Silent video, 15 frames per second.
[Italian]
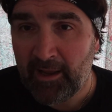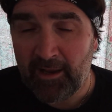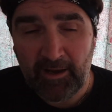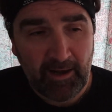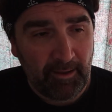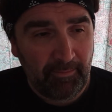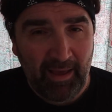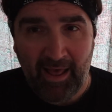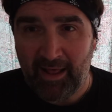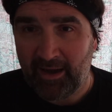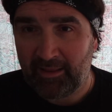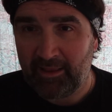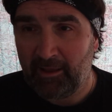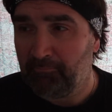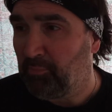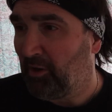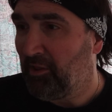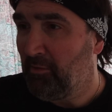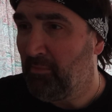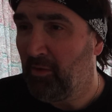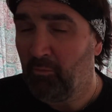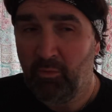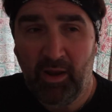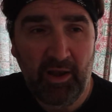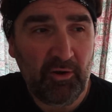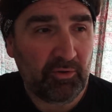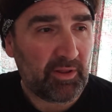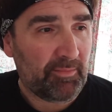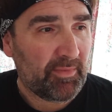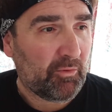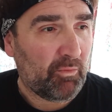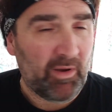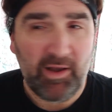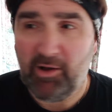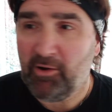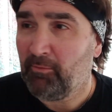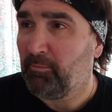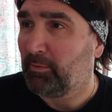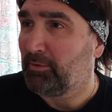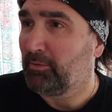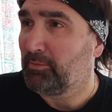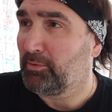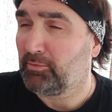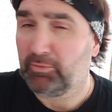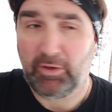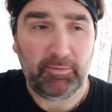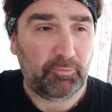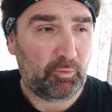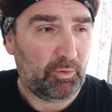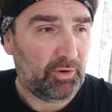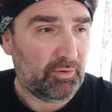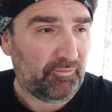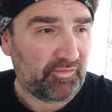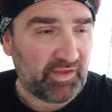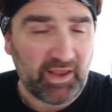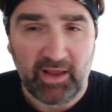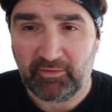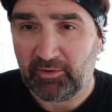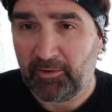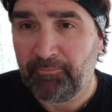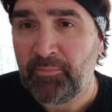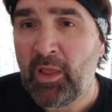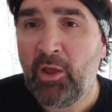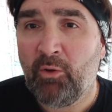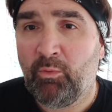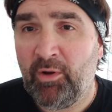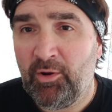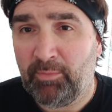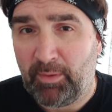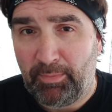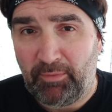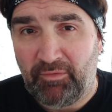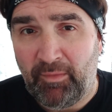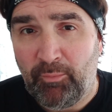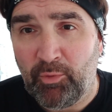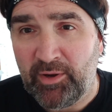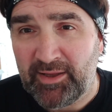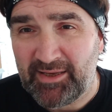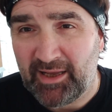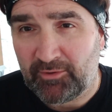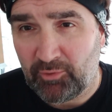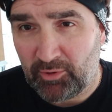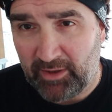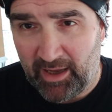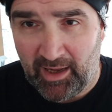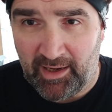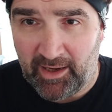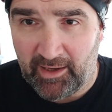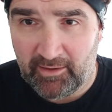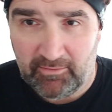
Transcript: le merde, prendimi quello, dammi quello, prodotto quello, quello via, quello proprio fa pulizia totale.